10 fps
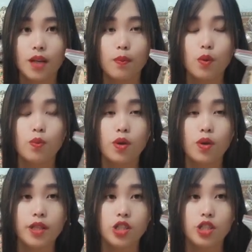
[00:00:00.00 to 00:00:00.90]
mua
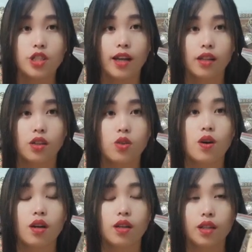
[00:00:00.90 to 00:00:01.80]
mua mình chỉ trả
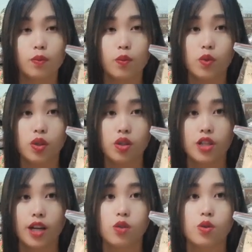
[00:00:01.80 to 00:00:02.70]
tua lại thì mua mua chọn
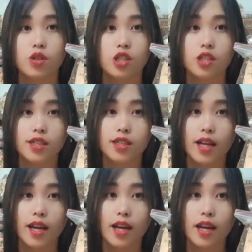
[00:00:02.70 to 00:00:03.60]
trả tua xí xí
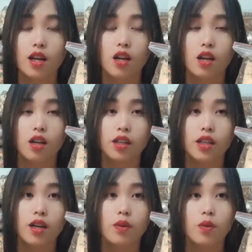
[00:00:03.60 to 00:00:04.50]
cha
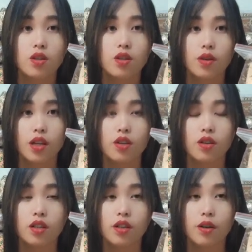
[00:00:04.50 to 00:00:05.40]
thì ở chỗ này cho
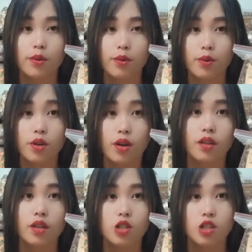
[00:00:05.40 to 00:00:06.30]
khán giả đú đú cho
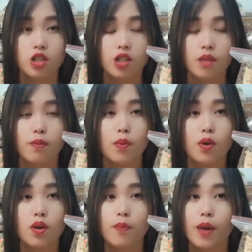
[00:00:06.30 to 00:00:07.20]
khán giả chỉ chia mò
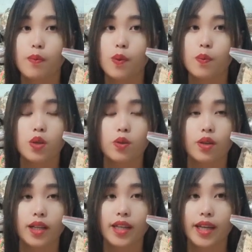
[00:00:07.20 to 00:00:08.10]
mò làm mò mò
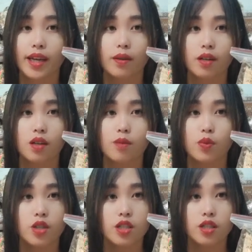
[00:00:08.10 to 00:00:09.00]
đùa ngành càng cơ
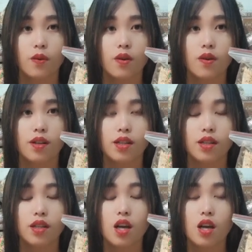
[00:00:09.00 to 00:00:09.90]
mua chỉ tàu nó
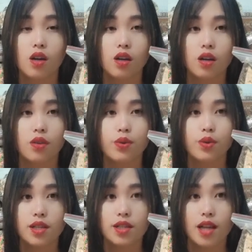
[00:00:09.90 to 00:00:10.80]
li
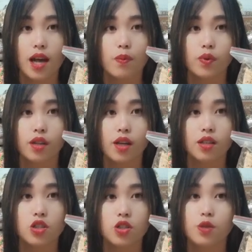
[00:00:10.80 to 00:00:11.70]
dù sơ sá mua
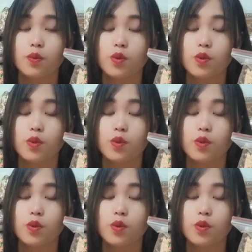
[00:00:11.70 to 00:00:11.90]
té thì sử dụng